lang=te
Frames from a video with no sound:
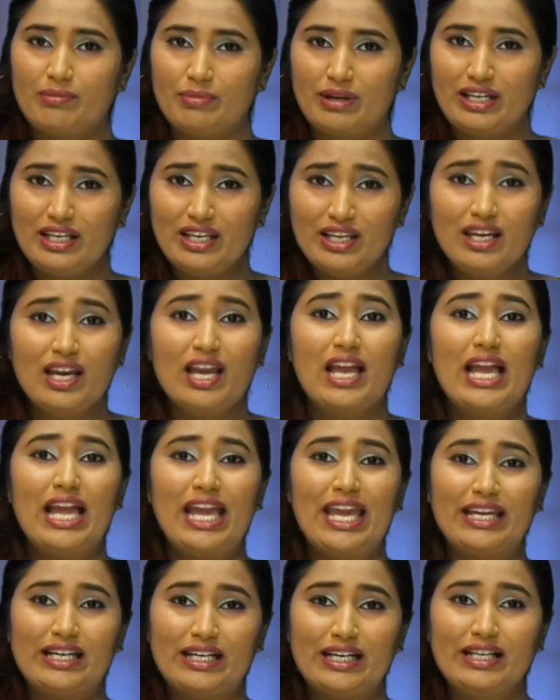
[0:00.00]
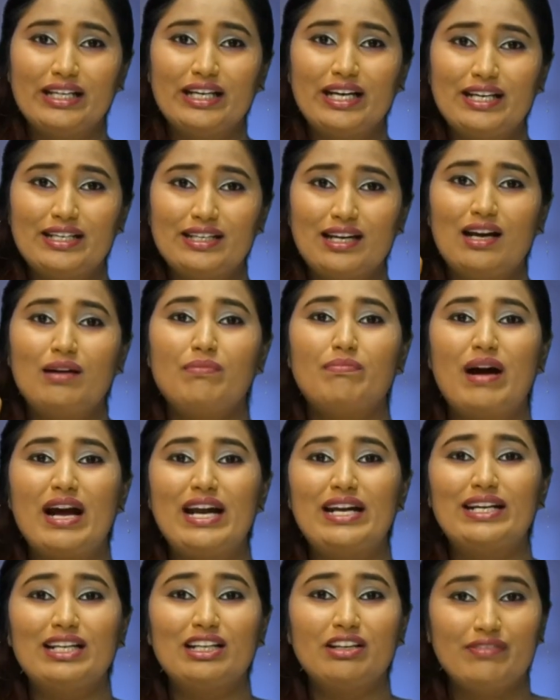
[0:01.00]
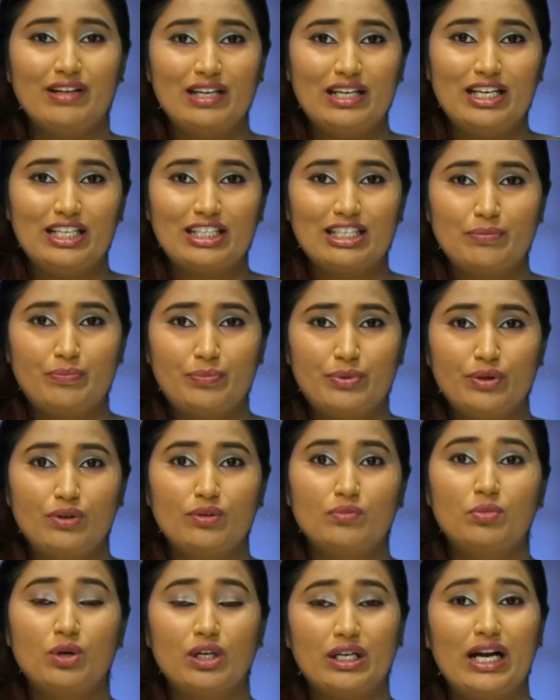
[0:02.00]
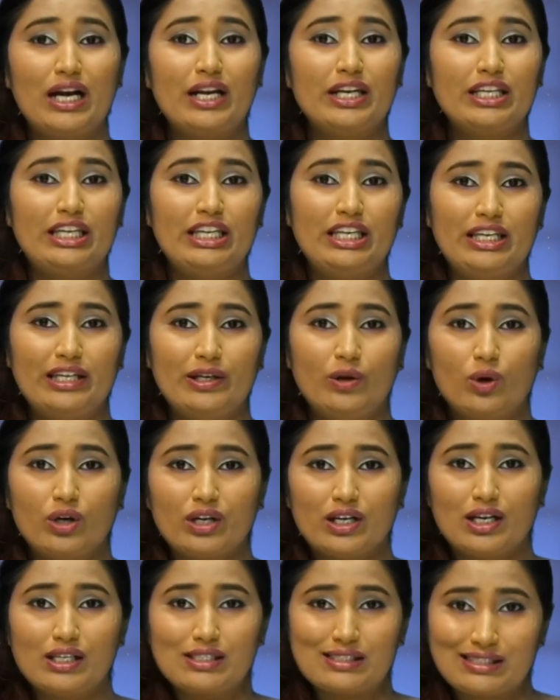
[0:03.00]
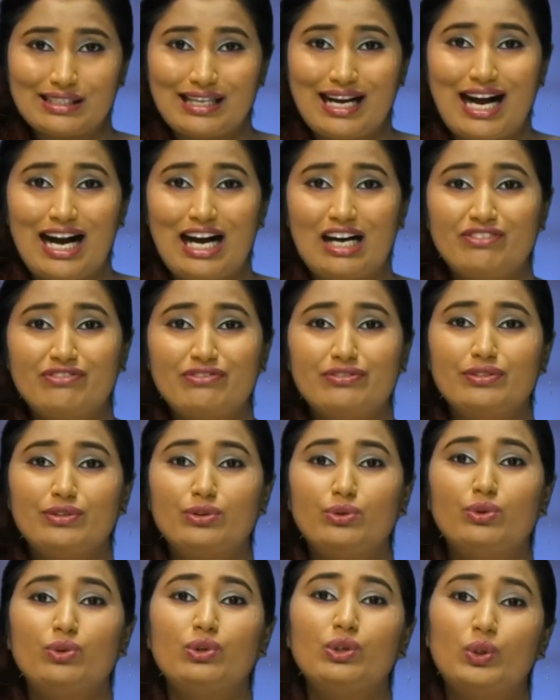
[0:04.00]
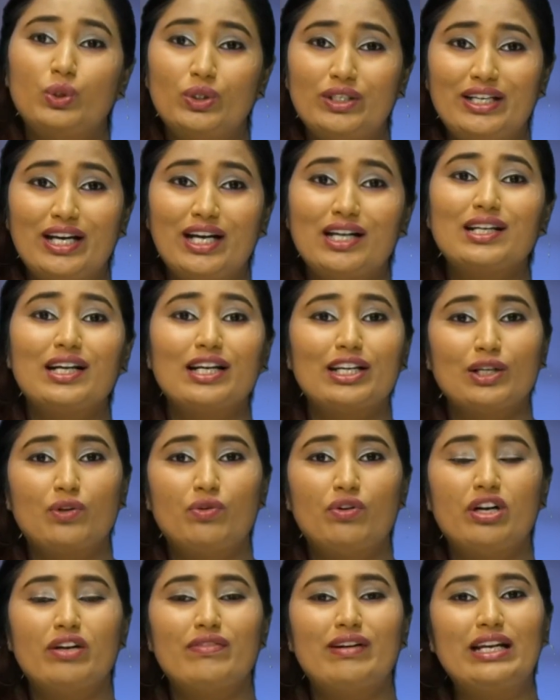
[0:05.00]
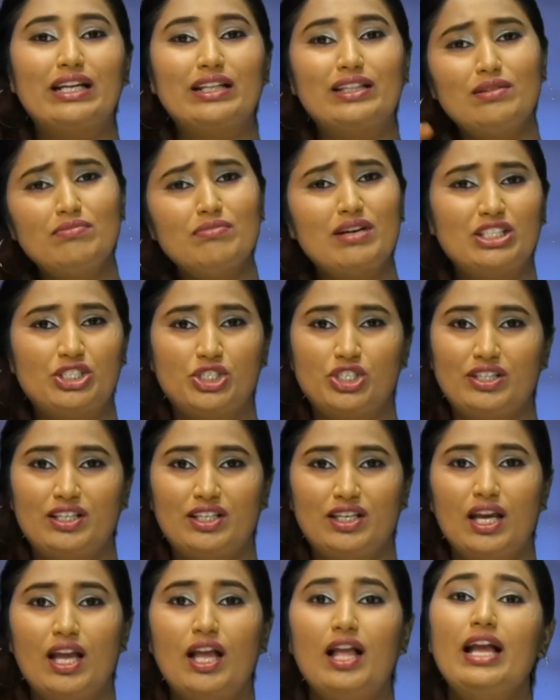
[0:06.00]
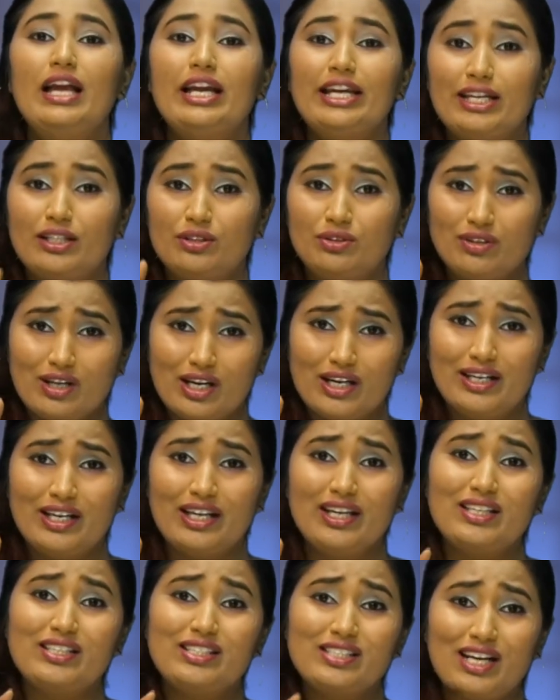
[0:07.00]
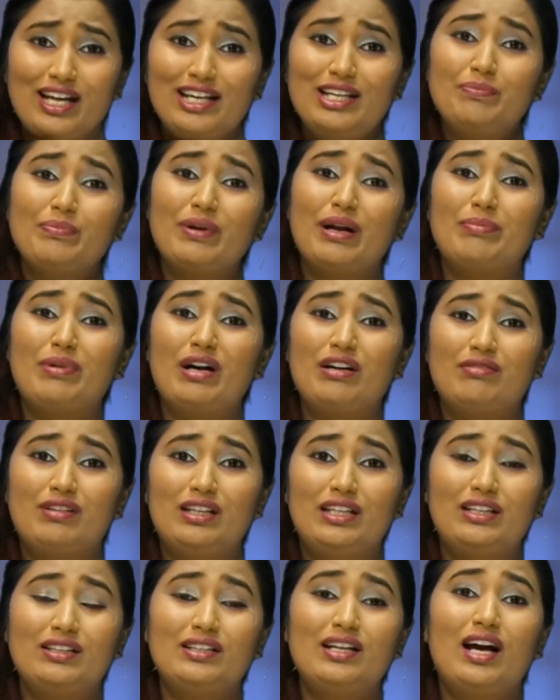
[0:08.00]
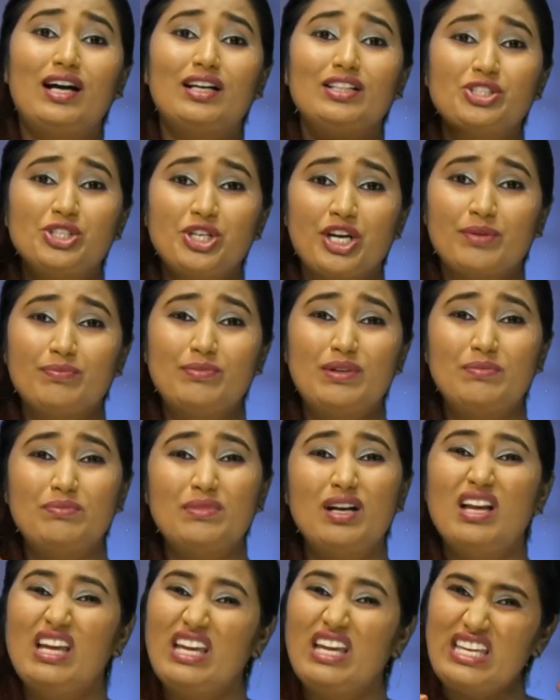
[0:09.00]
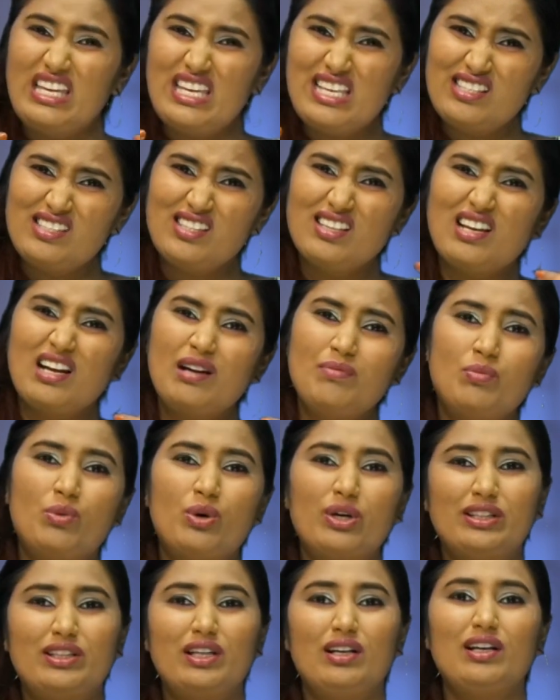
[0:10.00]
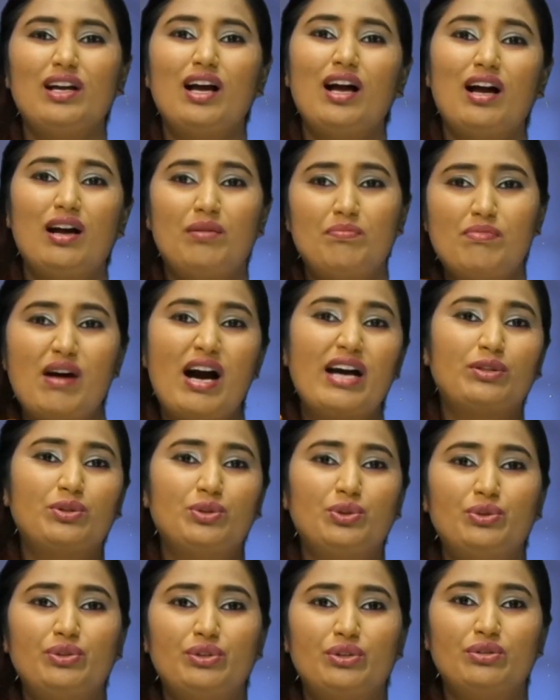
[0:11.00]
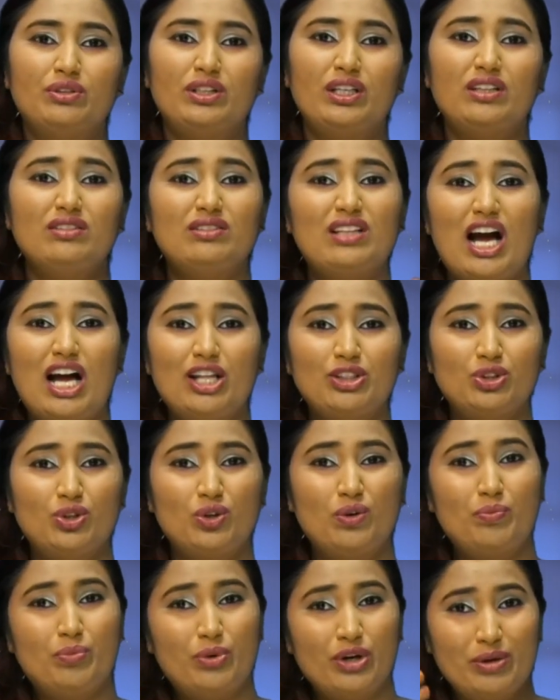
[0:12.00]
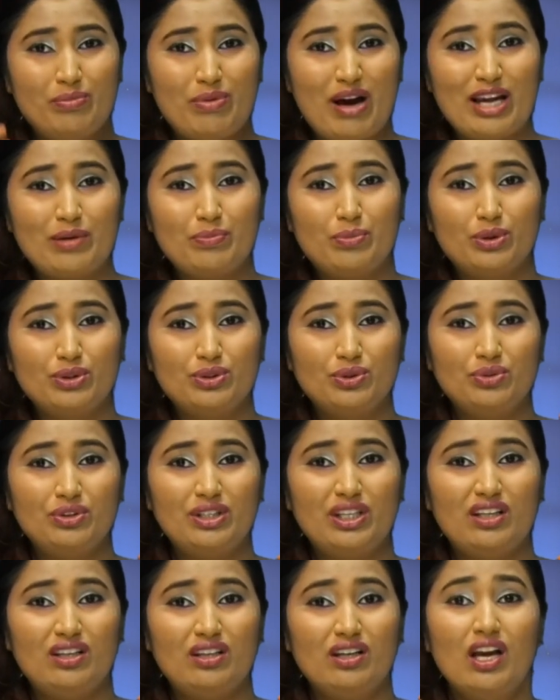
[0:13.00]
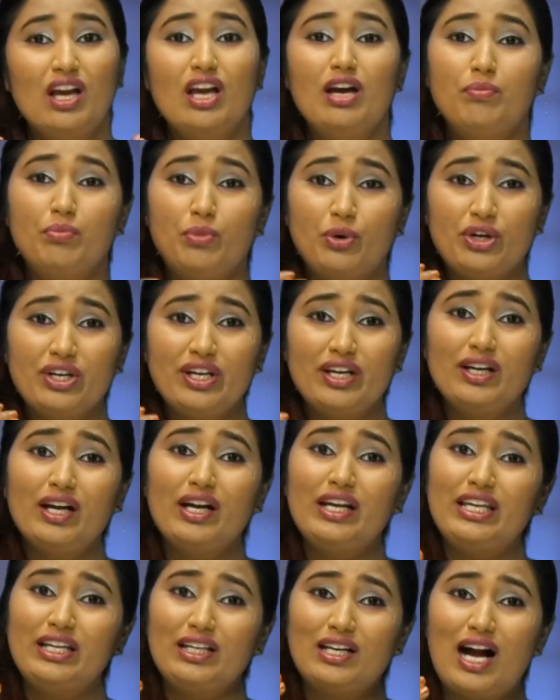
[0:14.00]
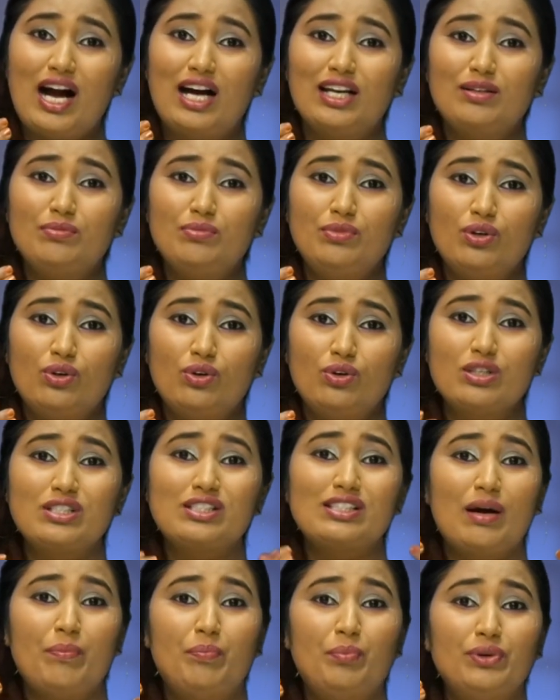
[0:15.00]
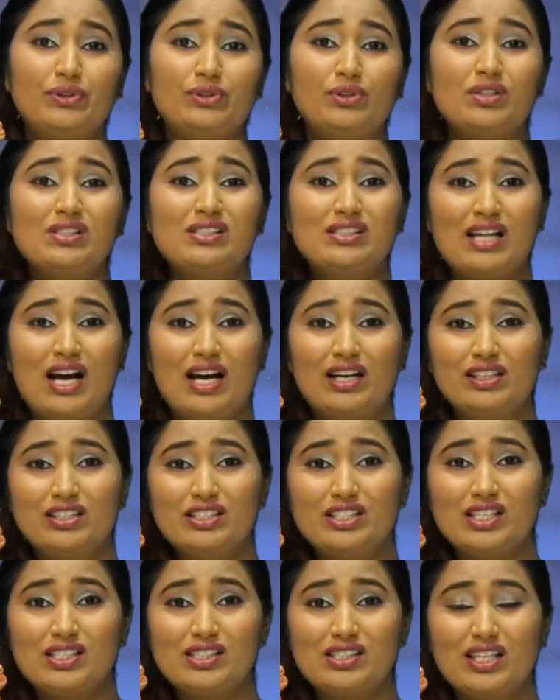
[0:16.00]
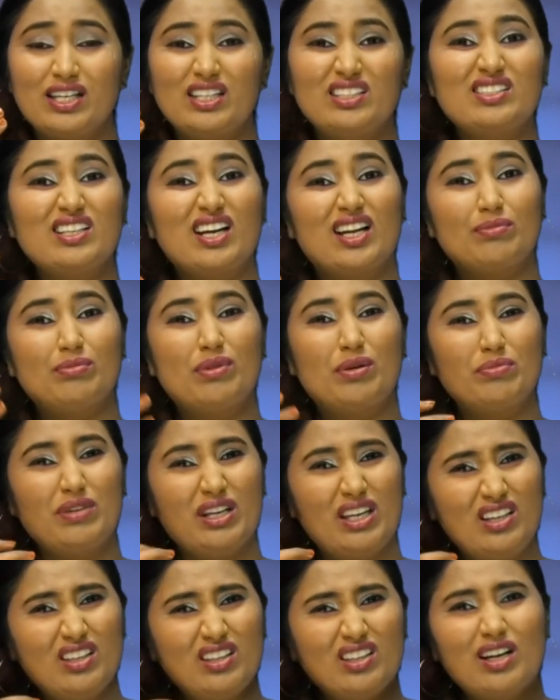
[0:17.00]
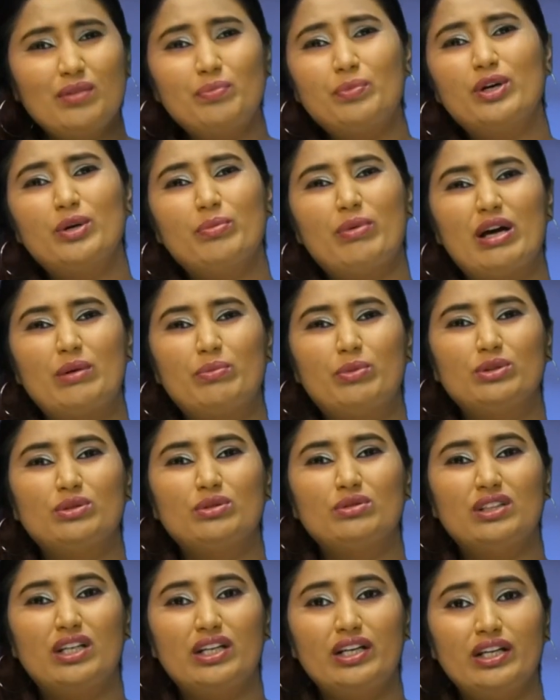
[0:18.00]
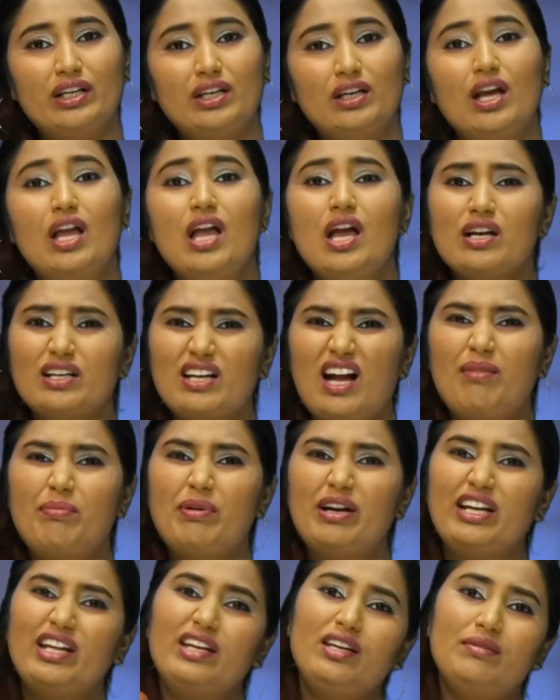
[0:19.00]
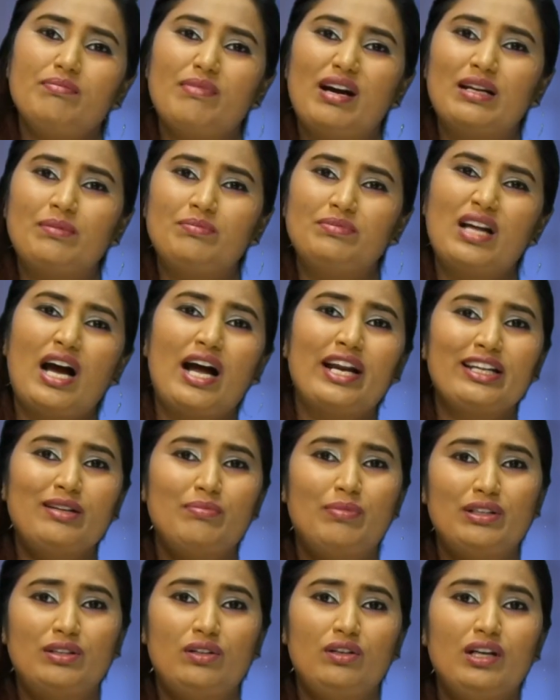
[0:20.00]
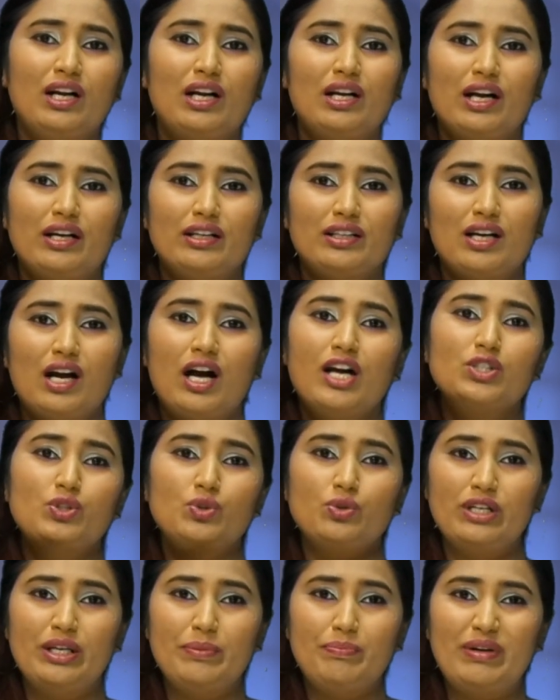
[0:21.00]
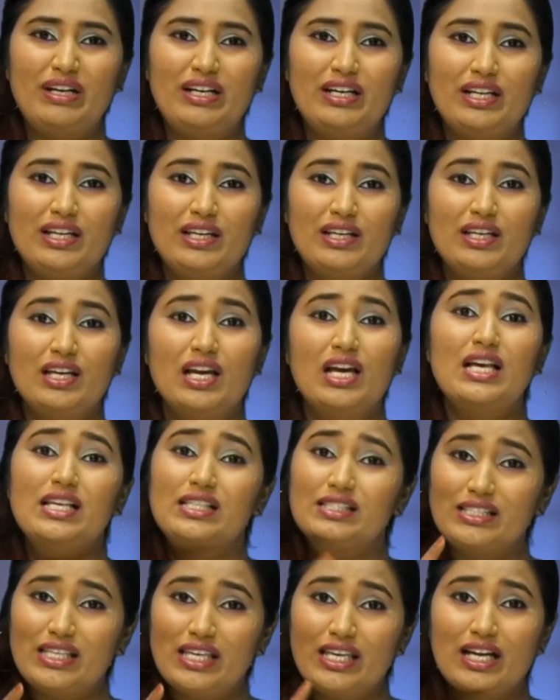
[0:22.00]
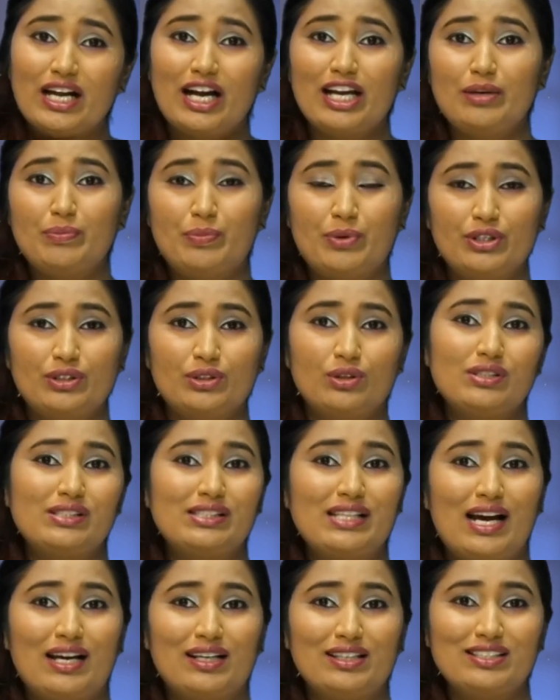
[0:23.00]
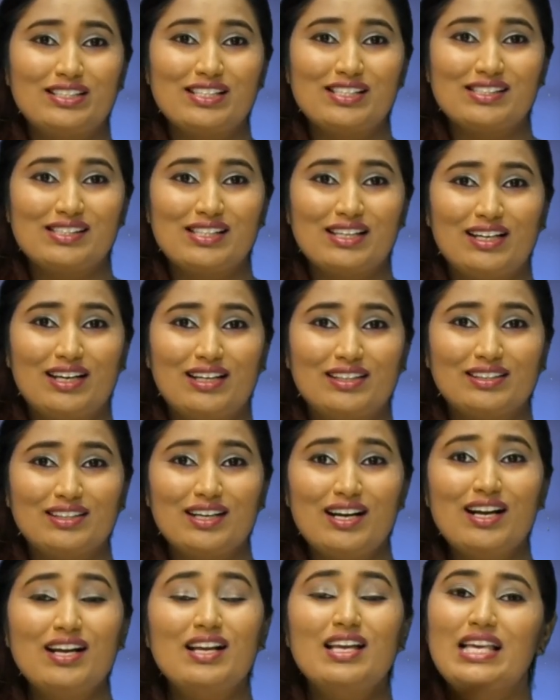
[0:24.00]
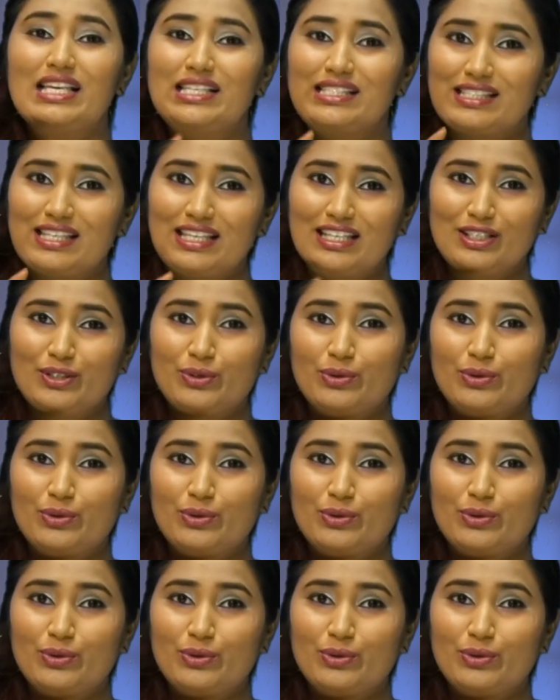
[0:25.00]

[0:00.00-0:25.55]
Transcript: కాబట్టి ఎక్కడికైనా బయటకు వెళ్ళేటప్పుడు ముఖానికి ఒక స్కార్ఫ్ గుడ్డ కట్టుకోవడం అనేది మంచిది ఎందుకంటే చలి ప్రభావం వలన చర్మం ఈజీగా ముడతలుగా మారుతూ ఉంటుంది దాంతో పొడిబారిపోతుంది ముఖ్యంగా ఈ కాలంలో సబ్బుతో స్నానం చేస్తే చర్మం ఇంకా పొడిబారిపోతుందండి కాబట్టి మనం దానికి బదులుగా కనుక సున్నిపిండి సీకాయ పొడితో స్నానం చేస్తే కనుక స్కిన్